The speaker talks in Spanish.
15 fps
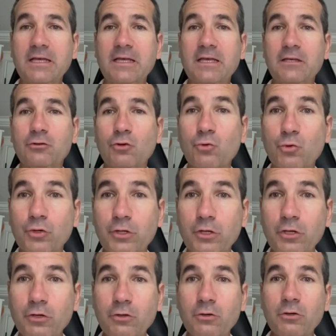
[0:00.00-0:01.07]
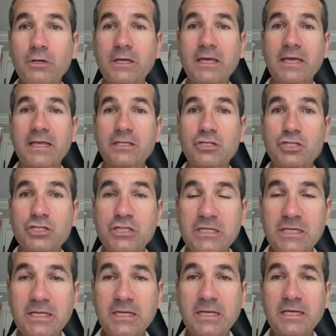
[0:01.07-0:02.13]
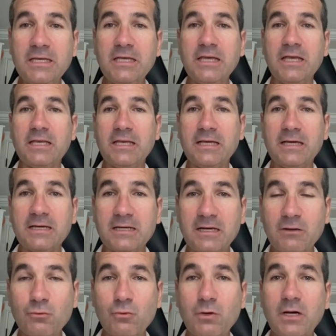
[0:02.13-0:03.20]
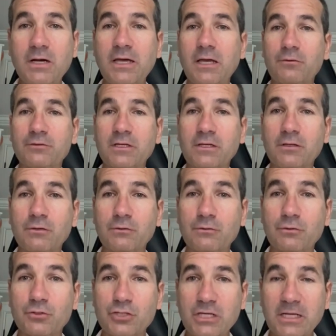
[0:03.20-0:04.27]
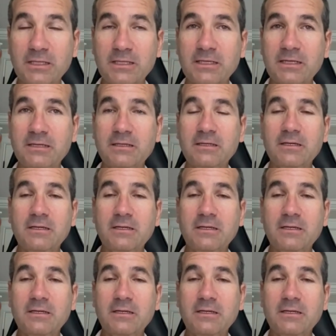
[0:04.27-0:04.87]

Esto ocurrió en Chile, en Nicaragua, en los años 80,